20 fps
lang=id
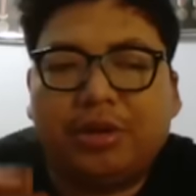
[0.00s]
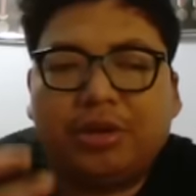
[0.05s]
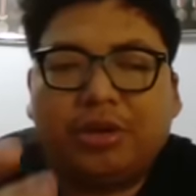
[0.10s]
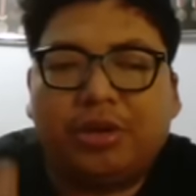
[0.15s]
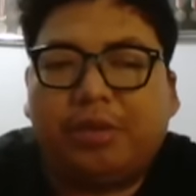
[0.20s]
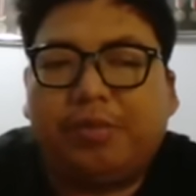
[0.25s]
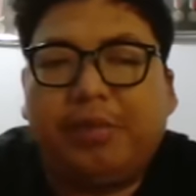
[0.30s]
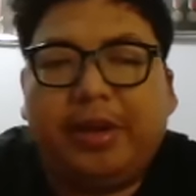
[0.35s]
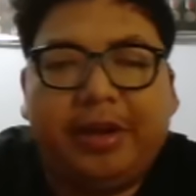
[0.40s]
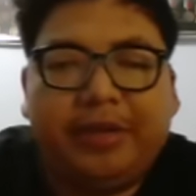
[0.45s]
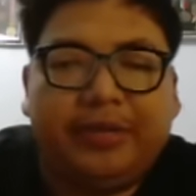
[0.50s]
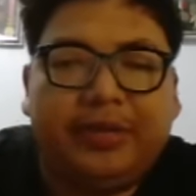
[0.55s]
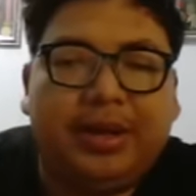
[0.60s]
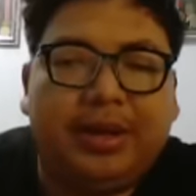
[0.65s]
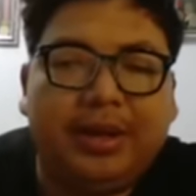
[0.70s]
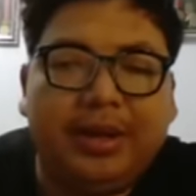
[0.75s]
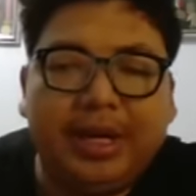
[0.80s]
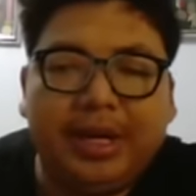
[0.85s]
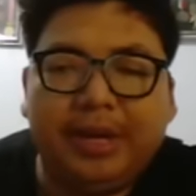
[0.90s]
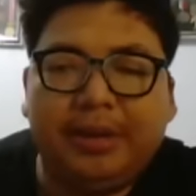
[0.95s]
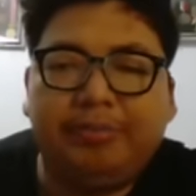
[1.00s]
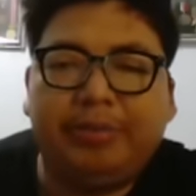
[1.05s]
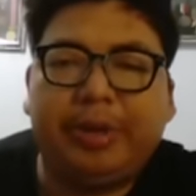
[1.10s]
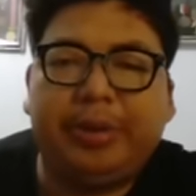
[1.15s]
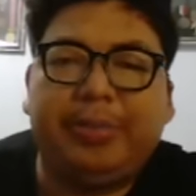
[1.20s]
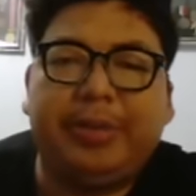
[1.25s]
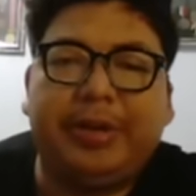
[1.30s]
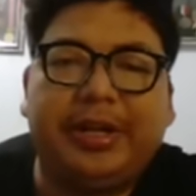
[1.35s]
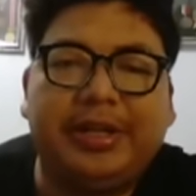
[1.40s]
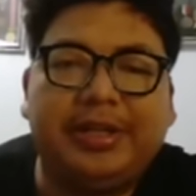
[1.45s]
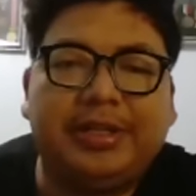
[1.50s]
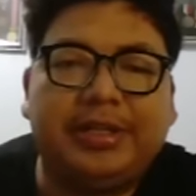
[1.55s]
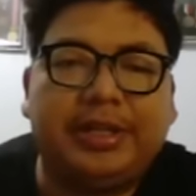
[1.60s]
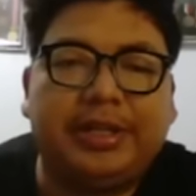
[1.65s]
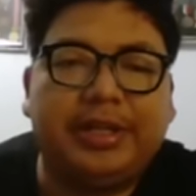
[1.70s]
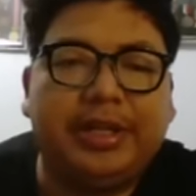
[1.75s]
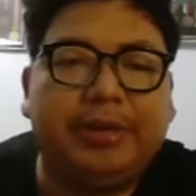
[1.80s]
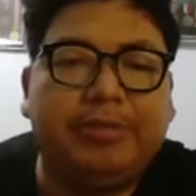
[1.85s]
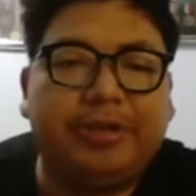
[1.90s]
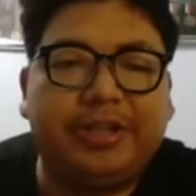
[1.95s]
top level
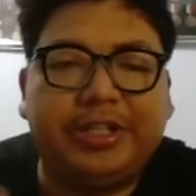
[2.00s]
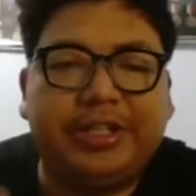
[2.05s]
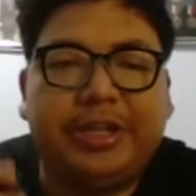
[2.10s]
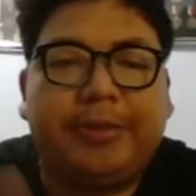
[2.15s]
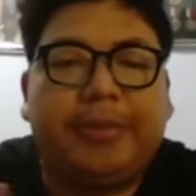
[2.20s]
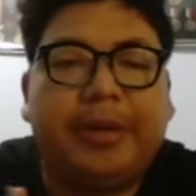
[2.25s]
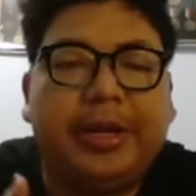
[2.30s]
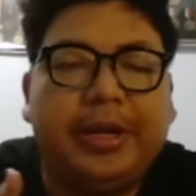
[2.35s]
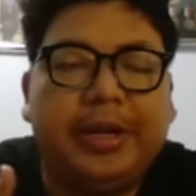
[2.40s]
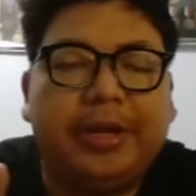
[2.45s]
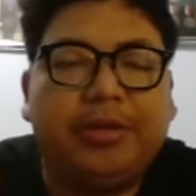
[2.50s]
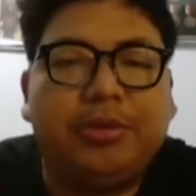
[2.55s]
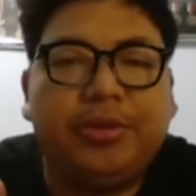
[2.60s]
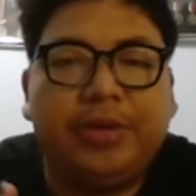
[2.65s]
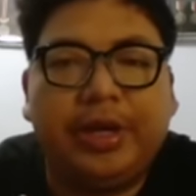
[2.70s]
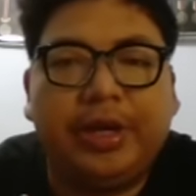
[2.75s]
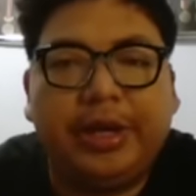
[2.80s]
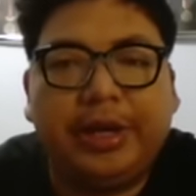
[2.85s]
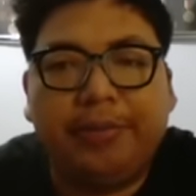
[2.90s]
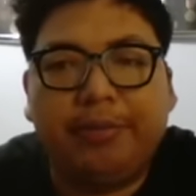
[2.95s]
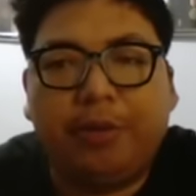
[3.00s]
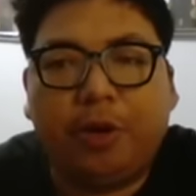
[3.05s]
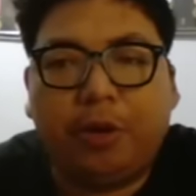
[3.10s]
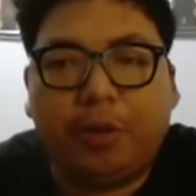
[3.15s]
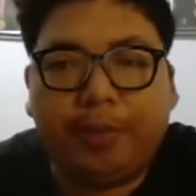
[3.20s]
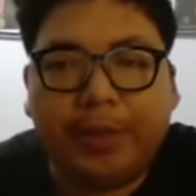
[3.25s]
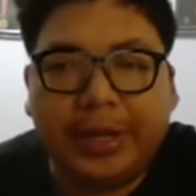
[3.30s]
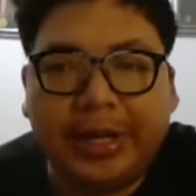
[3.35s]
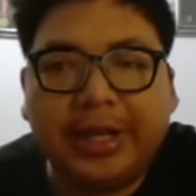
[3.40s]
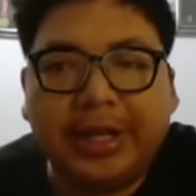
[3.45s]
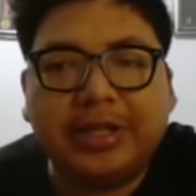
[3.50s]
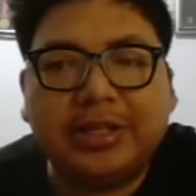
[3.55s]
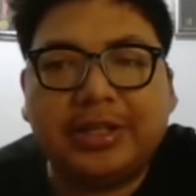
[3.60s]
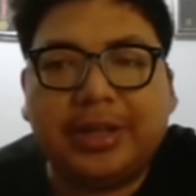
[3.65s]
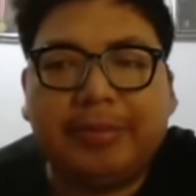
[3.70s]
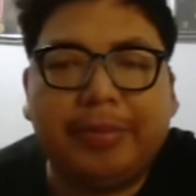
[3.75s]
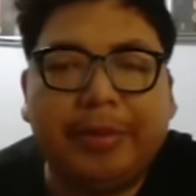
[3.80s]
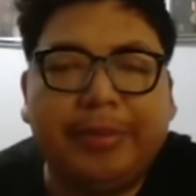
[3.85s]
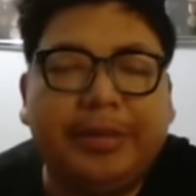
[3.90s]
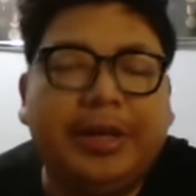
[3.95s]
preparationnya persiapannya tuh dari opening
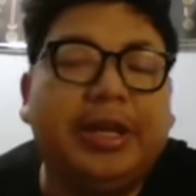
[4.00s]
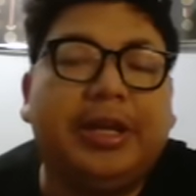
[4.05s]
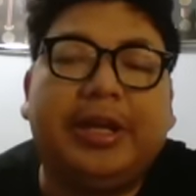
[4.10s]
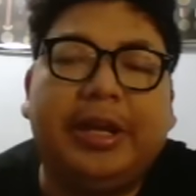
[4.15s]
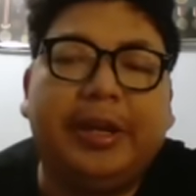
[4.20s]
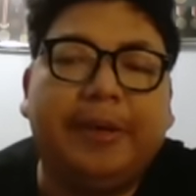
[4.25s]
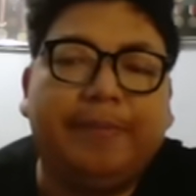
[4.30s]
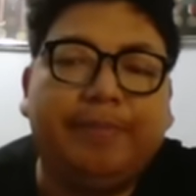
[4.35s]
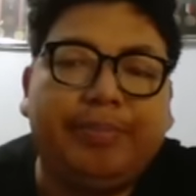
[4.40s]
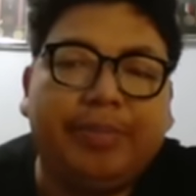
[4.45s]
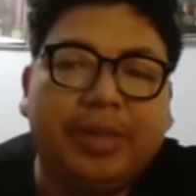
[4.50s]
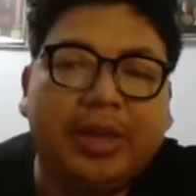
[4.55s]
sampai middle game.